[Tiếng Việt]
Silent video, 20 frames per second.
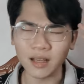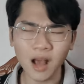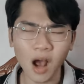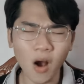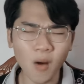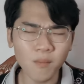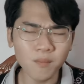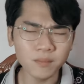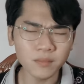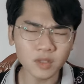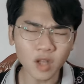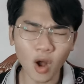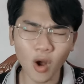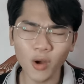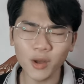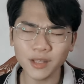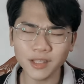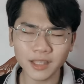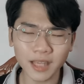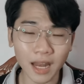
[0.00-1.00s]
không
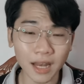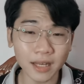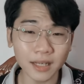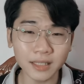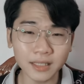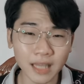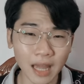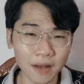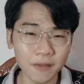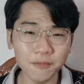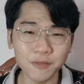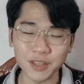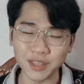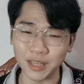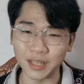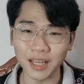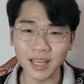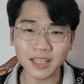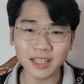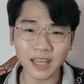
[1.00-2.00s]
thôi canh cánh về
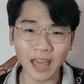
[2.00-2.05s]
những cái